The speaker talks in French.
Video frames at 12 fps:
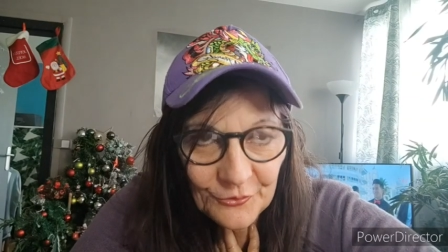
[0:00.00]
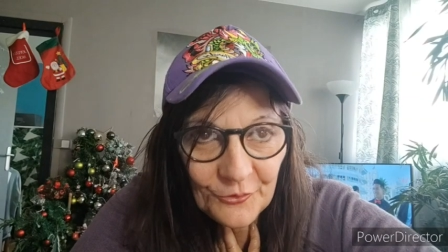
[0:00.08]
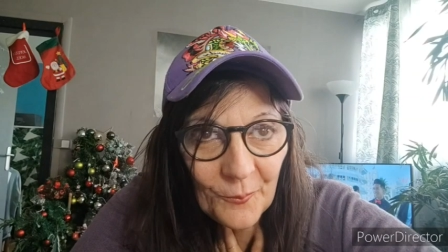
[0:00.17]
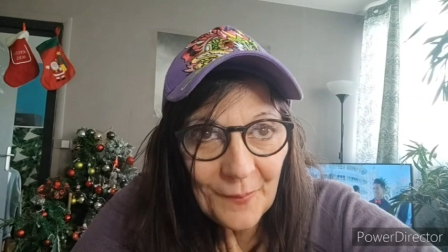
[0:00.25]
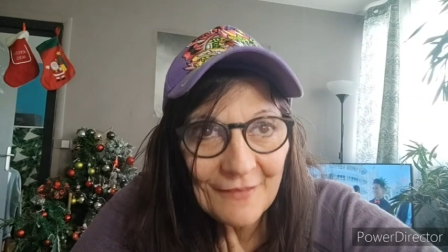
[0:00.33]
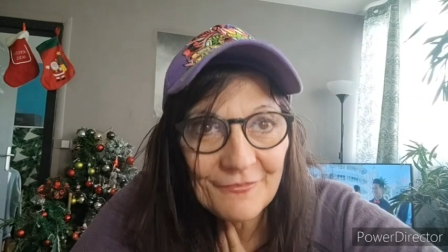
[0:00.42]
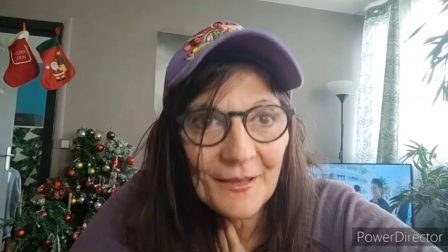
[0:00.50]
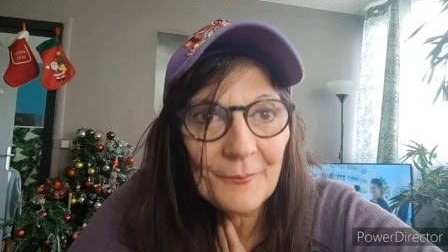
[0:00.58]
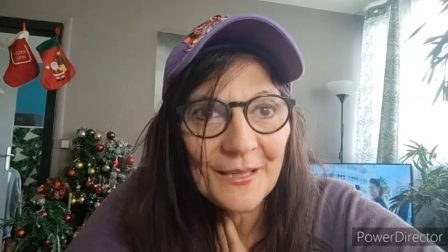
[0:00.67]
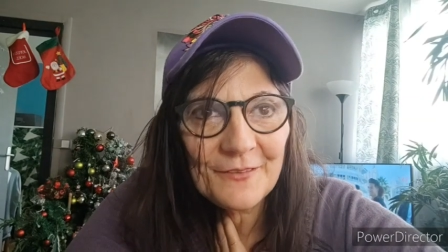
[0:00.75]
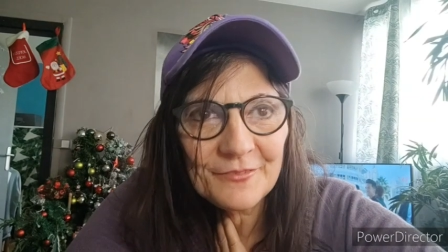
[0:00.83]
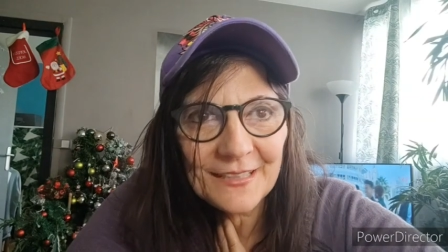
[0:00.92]
ton parfum
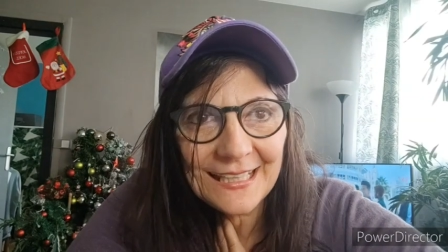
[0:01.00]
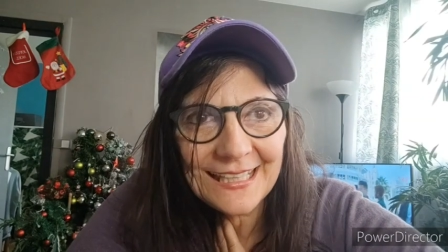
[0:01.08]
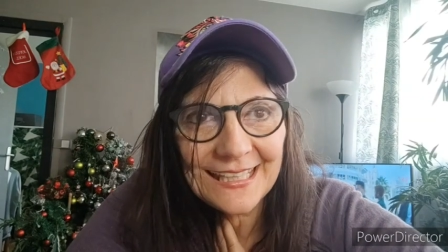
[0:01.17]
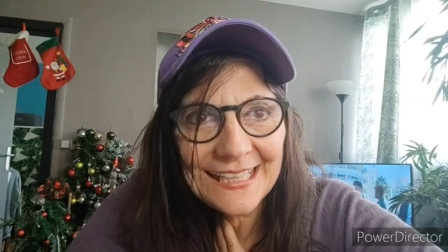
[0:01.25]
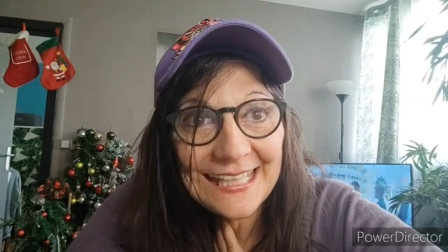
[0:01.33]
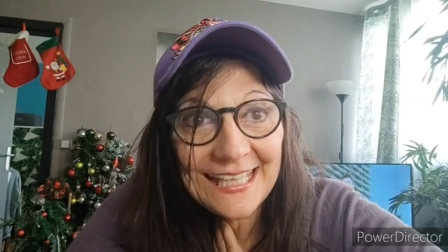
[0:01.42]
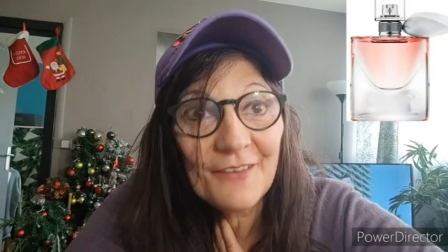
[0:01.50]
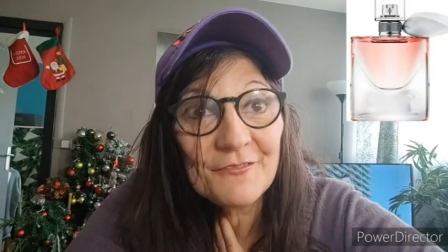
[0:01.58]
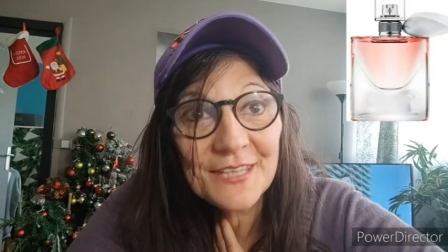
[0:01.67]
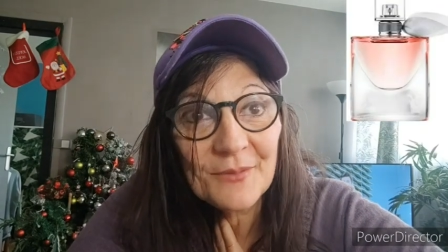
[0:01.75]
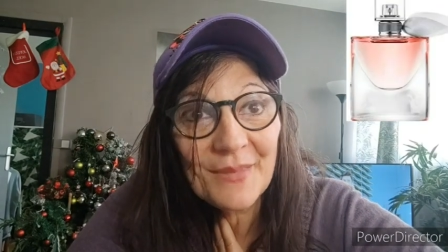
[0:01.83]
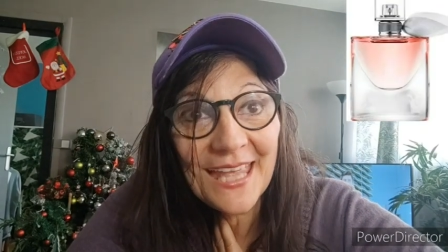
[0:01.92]
préféré. La
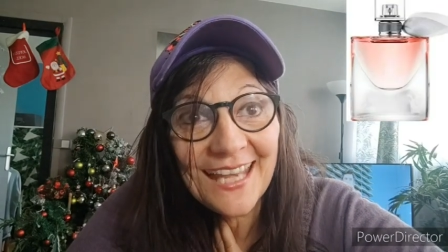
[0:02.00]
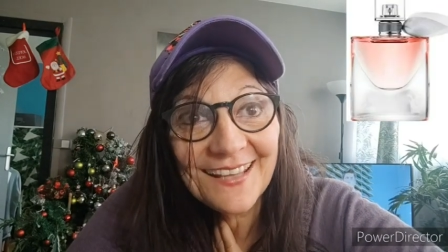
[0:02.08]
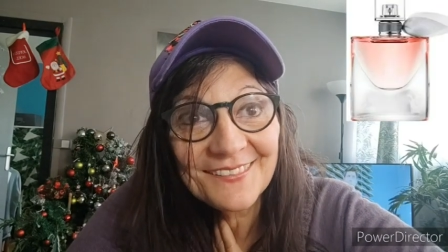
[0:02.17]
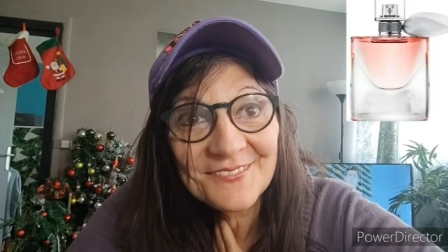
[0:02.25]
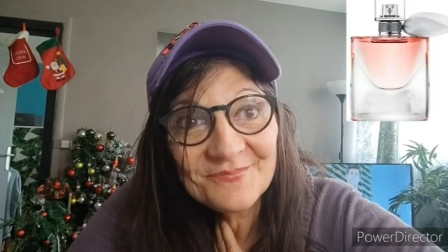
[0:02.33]
vie est belle.